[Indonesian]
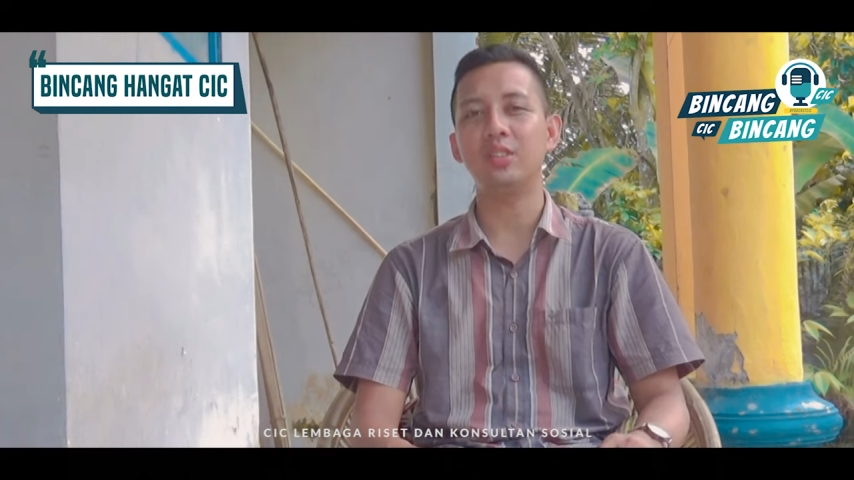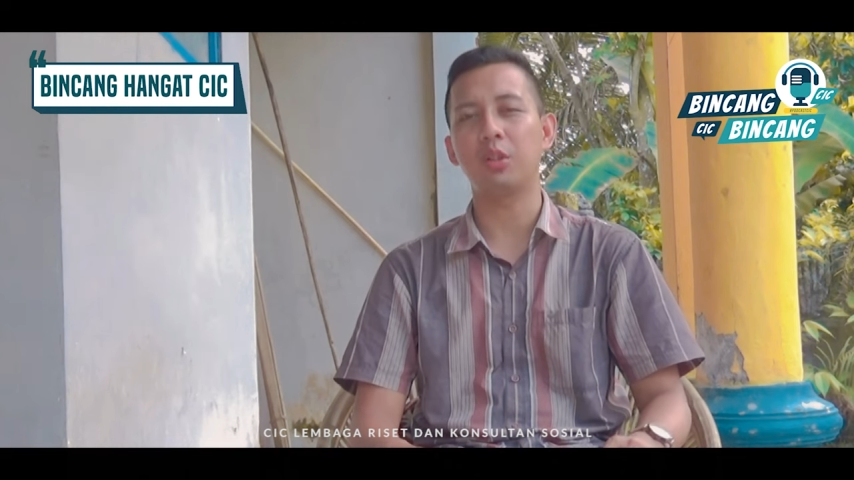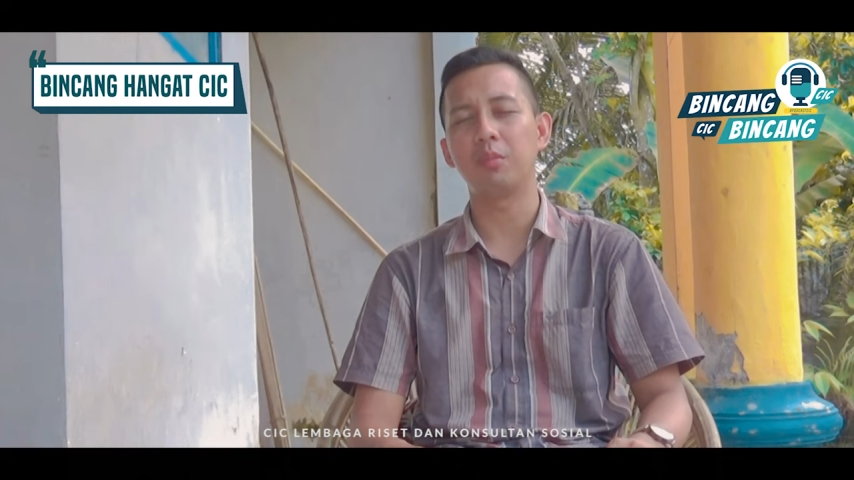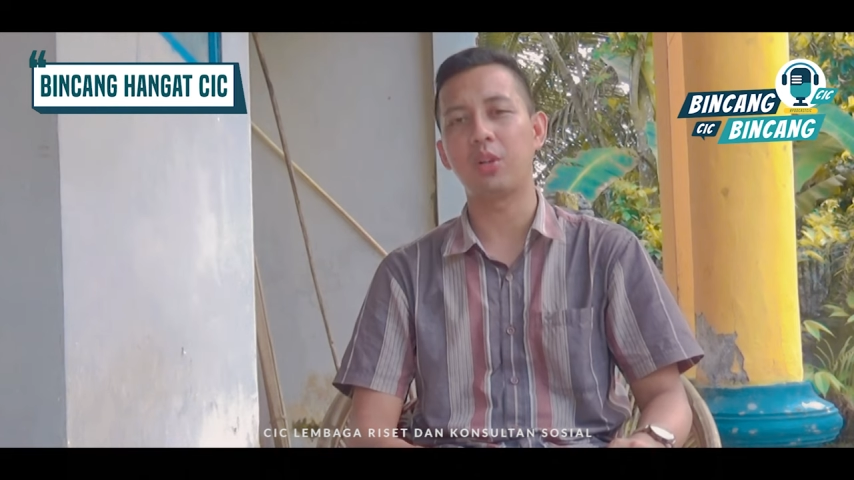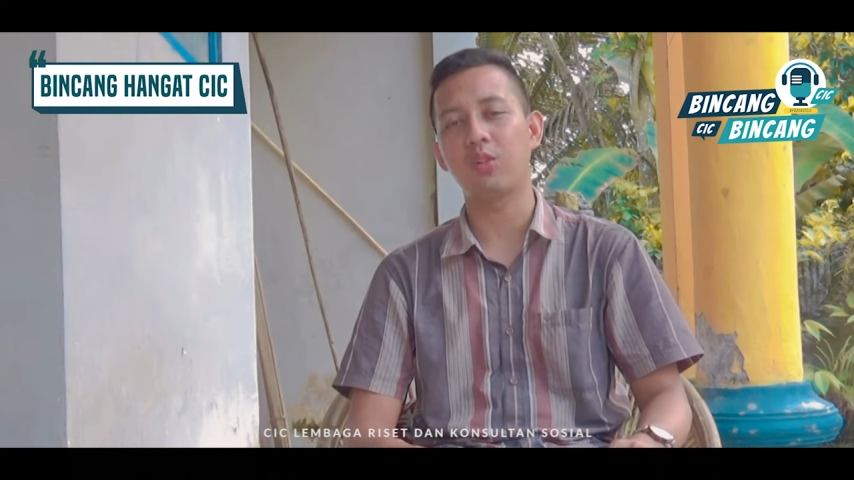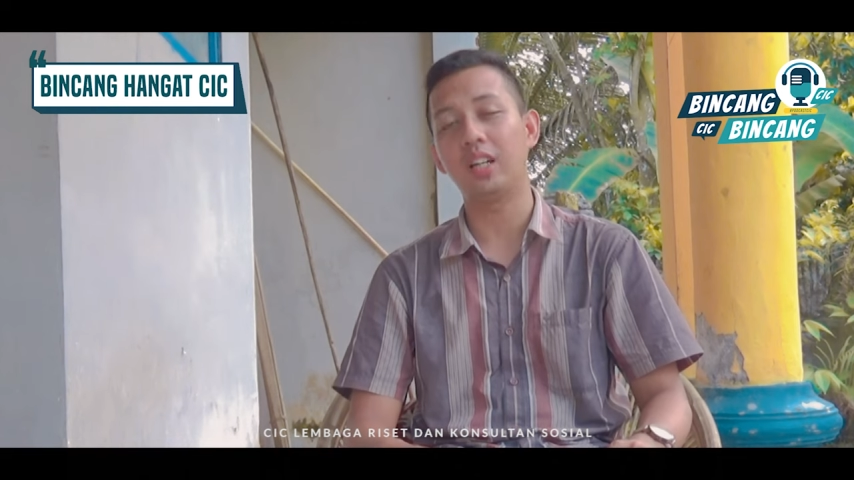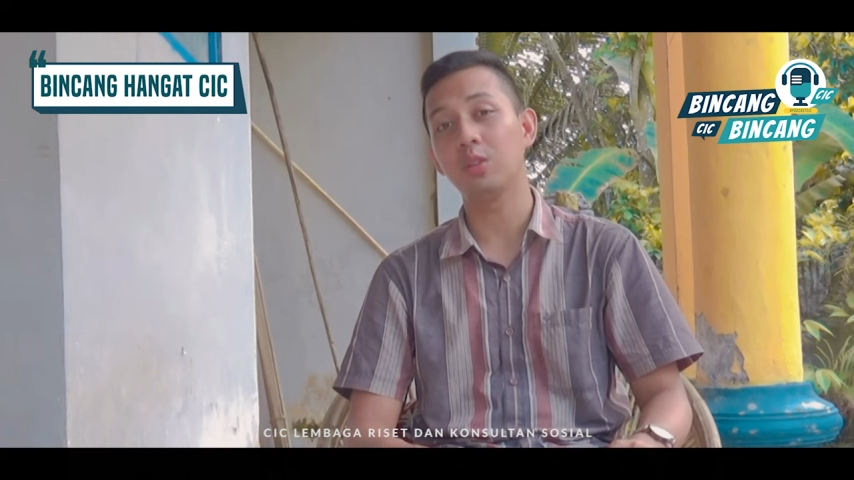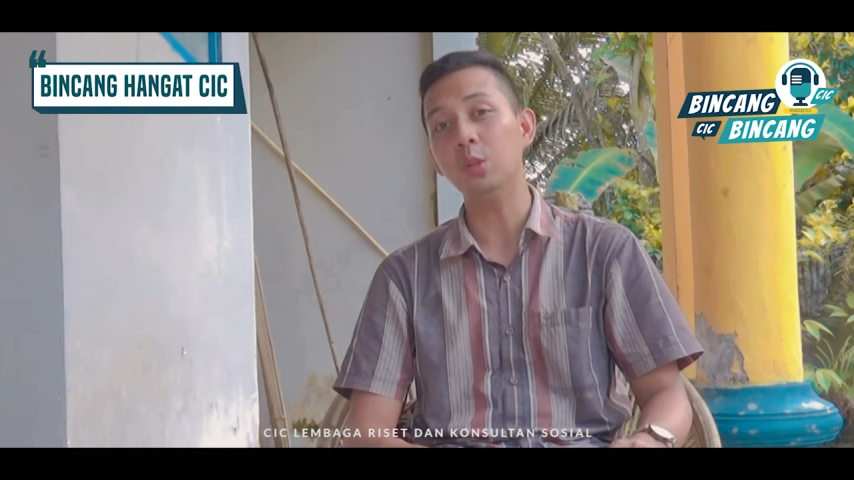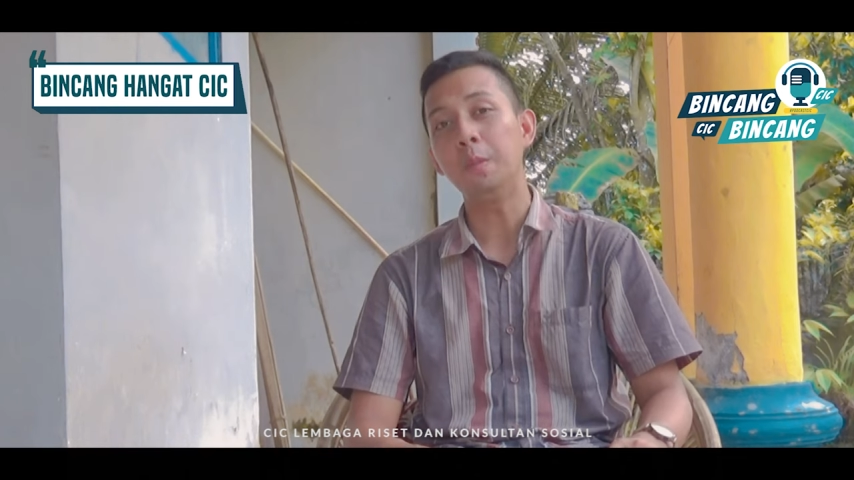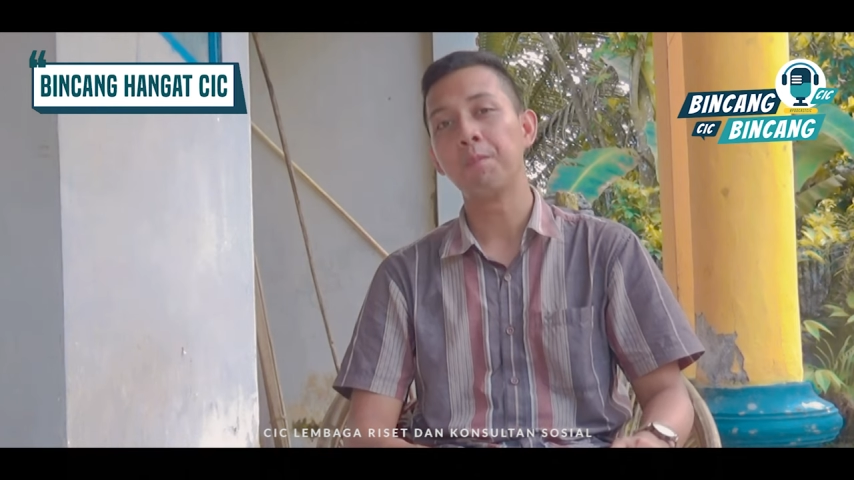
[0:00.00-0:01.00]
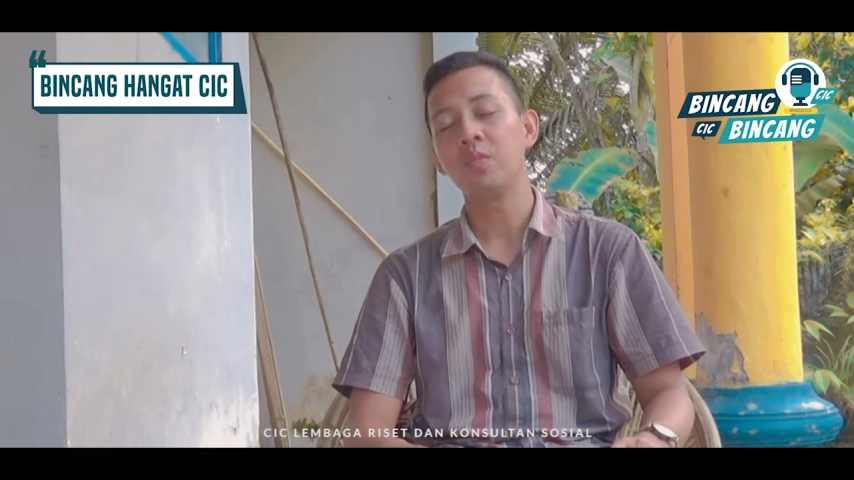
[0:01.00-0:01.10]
wabarakatuh.